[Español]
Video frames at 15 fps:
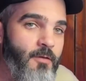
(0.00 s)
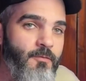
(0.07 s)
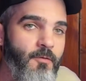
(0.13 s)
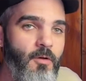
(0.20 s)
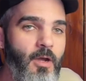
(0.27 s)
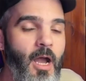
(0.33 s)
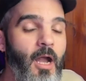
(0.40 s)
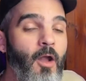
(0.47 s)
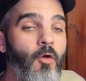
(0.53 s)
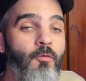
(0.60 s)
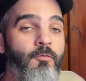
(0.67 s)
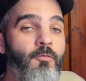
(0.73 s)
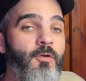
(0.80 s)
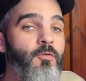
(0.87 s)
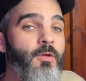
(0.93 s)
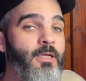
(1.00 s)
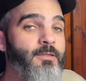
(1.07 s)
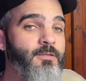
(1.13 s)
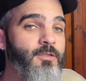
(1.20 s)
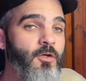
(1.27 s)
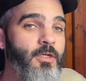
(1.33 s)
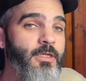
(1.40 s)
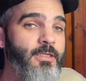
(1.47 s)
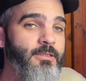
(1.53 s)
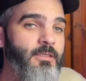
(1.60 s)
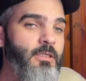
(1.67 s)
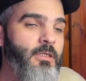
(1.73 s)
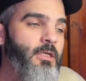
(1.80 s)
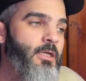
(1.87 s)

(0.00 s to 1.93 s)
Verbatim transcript: iPhone a configuraciones